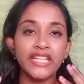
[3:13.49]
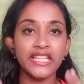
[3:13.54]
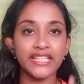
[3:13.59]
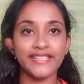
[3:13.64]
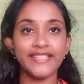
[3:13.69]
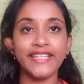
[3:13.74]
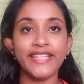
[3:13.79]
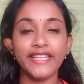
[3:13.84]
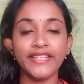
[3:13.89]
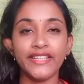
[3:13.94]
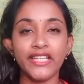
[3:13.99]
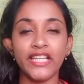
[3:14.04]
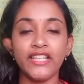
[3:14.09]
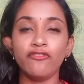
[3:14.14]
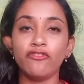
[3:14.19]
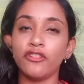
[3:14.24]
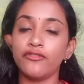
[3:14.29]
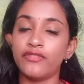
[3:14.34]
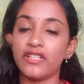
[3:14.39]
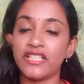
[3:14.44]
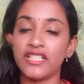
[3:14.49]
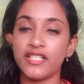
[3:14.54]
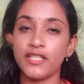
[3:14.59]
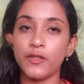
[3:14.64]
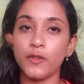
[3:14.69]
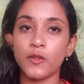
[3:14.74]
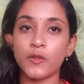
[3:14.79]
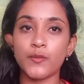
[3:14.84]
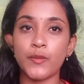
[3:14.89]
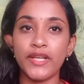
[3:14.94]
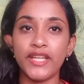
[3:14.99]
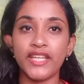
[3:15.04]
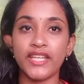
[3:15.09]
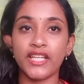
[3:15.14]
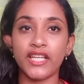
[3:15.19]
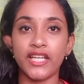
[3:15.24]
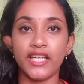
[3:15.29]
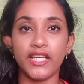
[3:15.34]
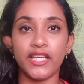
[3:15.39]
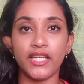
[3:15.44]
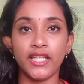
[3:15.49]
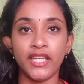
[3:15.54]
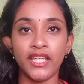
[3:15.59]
இந்த சீரத்தில் இவங்க ஃபர்ஸ்ட் யூஸ் பண்ணியிருக்க